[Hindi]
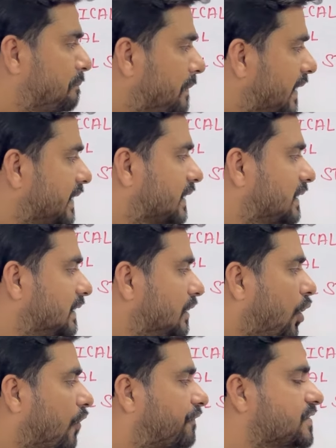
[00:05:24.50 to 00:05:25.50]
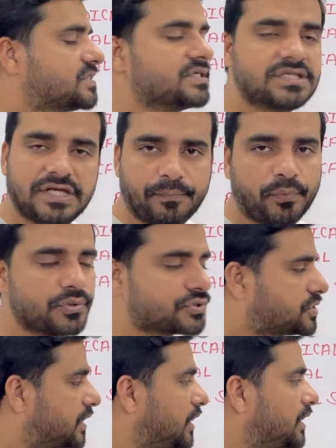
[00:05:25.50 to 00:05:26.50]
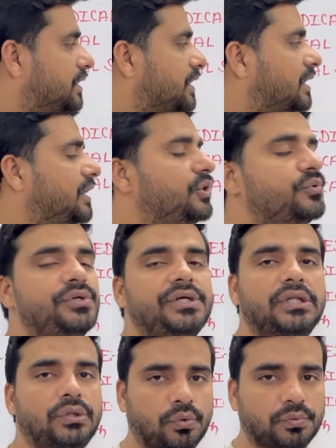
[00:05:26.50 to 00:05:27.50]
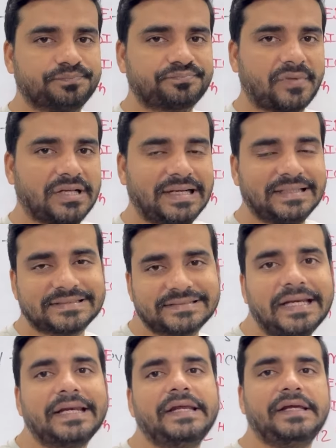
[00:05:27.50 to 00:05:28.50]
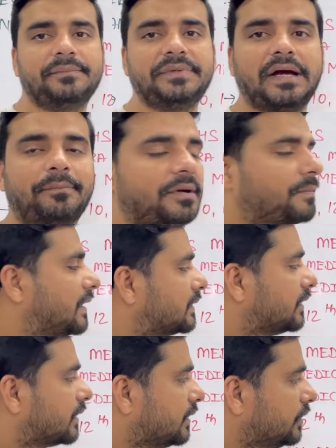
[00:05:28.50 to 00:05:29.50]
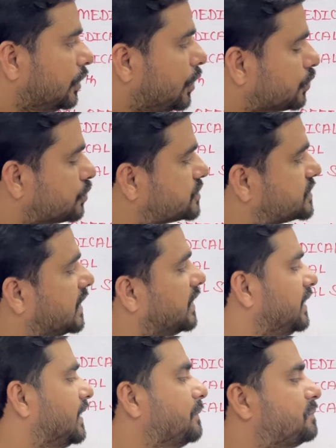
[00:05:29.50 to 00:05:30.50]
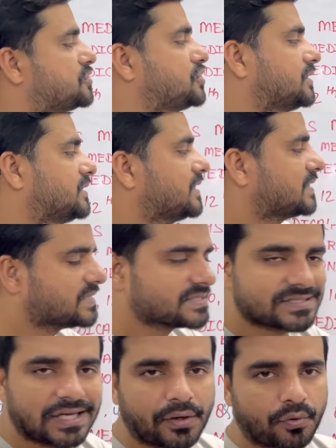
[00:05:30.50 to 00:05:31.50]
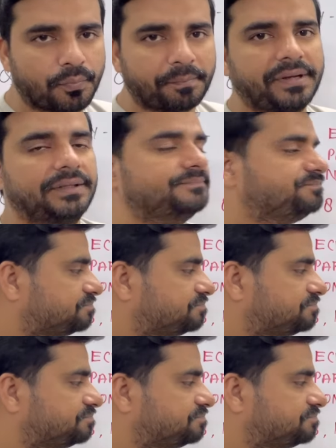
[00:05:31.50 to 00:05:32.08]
मेडिकल ऑफिसर की पोस्ट है निकली हुई है दो अगर सैलरी की हम यहां पर बात करें तो सैलरी है पचहत्तर हजार रुपए